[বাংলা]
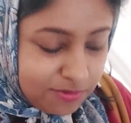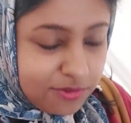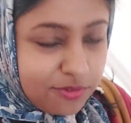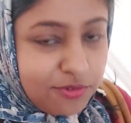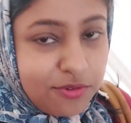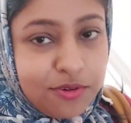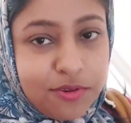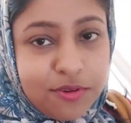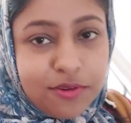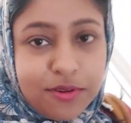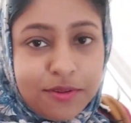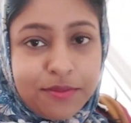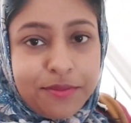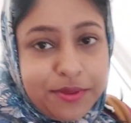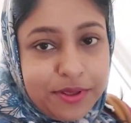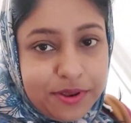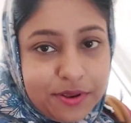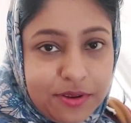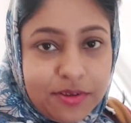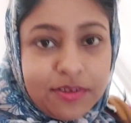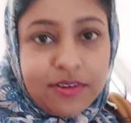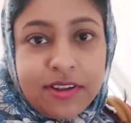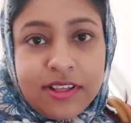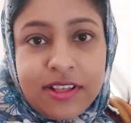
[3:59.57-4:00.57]
সৌরভ
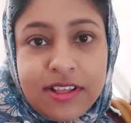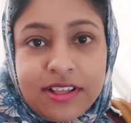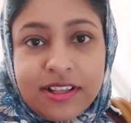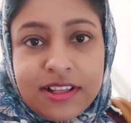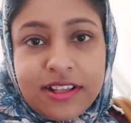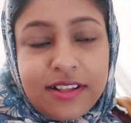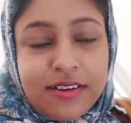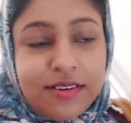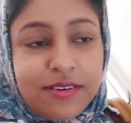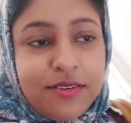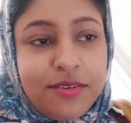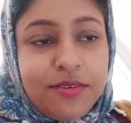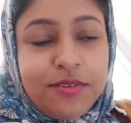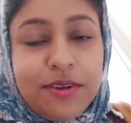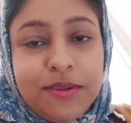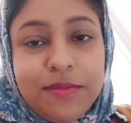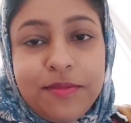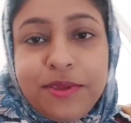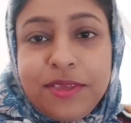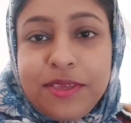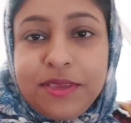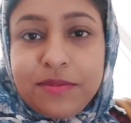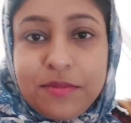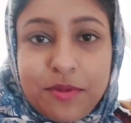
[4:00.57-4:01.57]
বেরোলো না কারণ ডোনা
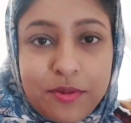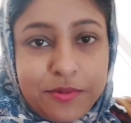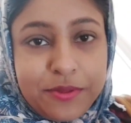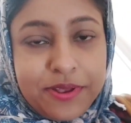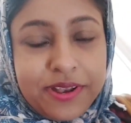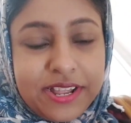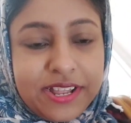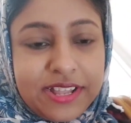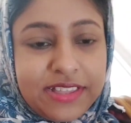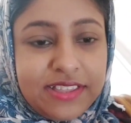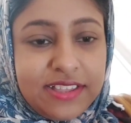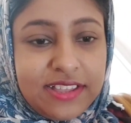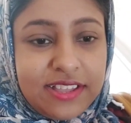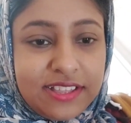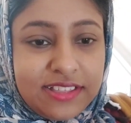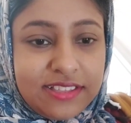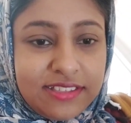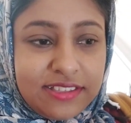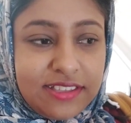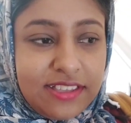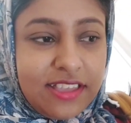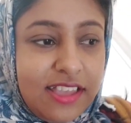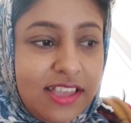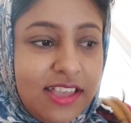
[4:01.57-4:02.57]
বিকি ববের কাছে
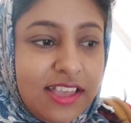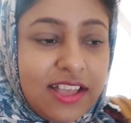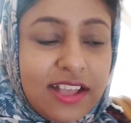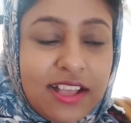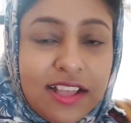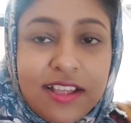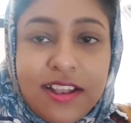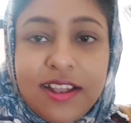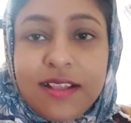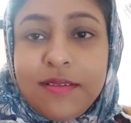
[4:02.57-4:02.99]
আছে আর